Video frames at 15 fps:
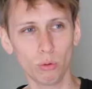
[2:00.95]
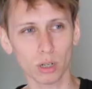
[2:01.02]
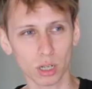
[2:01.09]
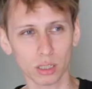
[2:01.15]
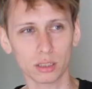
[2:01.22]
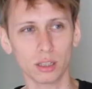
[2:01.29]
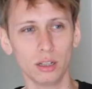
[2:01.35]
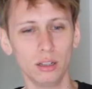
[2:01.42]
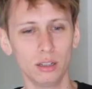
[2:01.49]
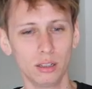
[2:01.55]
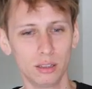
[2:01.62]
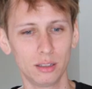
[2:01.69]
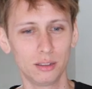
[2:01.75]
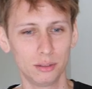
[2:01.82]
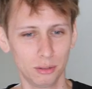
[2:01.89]
かった
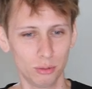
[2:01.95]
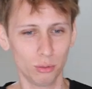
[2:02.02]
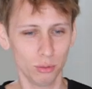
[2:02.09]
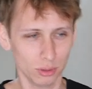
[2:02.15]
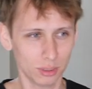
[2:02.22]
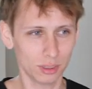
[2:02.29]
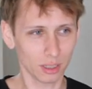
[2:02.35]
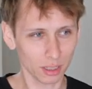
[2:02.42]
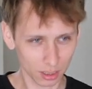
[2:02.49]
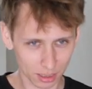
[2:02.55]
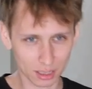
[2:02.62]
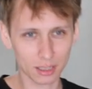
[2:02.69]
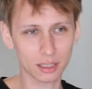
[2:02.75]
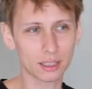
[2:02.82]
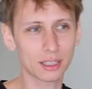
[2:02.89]

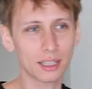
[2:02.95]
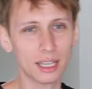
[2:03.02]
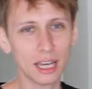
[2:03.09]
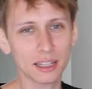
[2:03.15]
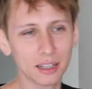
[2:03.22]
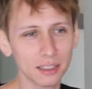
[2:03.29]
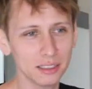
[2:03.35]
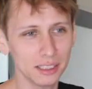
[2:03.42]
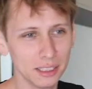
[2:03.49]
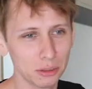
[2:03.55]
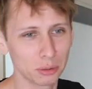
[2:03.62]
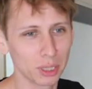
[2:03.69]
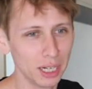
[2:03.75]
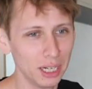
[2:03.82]
玄関にいる